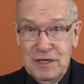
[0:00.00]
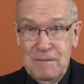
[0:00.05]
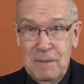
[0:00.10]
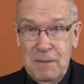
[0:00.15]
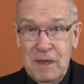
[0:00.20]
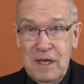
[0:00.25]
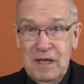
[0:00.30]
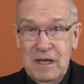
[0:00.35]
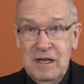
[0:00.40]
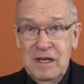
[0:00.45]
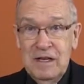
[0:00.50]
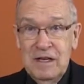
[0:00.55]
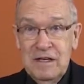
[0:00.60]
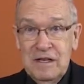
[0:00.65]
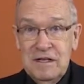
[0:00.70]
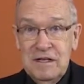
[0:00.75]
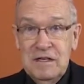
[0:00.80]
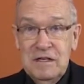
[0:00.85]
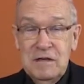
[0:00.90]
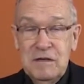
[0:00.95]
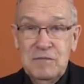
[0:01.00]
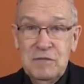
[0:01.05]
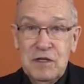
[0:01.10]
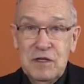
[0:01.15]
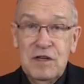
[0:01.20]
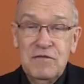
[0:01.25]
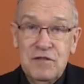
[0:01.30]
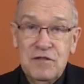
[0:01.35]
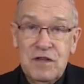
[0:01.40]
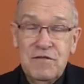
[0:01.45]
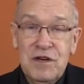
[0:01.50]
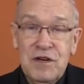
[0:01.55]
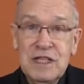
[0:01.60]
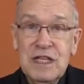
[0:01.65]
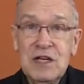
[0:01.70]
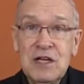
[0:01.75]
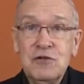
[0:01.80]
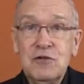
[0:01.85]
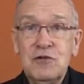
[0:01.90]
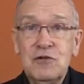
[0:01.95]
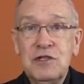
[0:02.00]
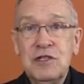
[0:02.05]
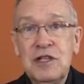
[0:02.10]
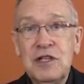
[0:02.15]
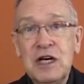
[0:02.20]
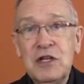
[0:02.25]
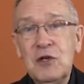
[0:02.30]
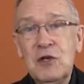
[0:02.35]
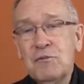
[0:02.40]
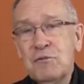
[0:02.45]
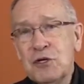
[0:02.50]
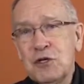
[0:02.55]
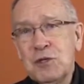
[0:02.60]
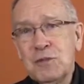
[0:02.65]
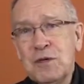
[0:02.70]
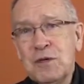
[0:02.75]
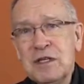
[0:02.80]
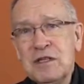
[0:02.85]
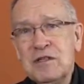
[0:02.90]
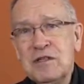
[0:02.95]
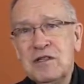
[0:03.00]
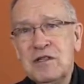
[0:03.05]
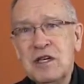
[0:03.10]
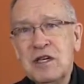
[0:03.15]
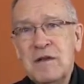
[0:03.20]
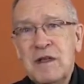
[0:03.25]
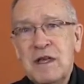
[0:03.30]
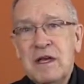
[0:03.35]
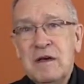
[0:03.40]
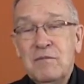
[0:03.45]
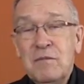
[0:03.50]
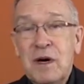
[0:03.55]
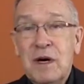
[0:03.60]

Hein, et il vivait dans un temps de prospérité,